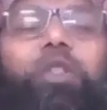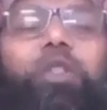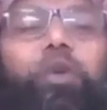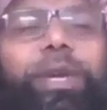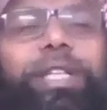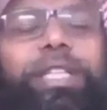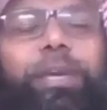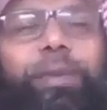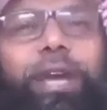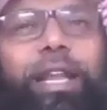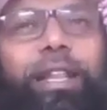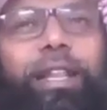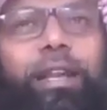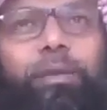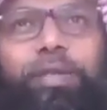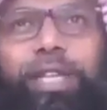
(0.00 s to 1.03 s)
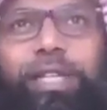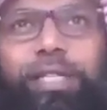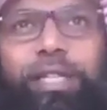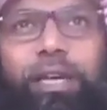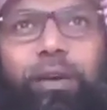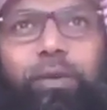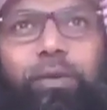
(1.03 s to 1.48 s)
చూపించే ప్రయత్నం
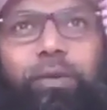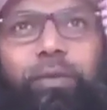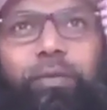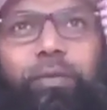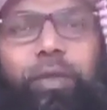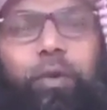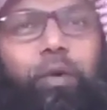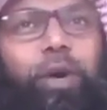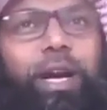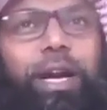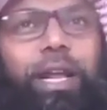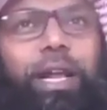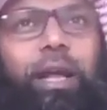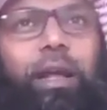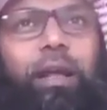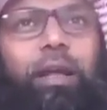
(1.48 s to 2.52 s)
చేస్తారు ఒకటి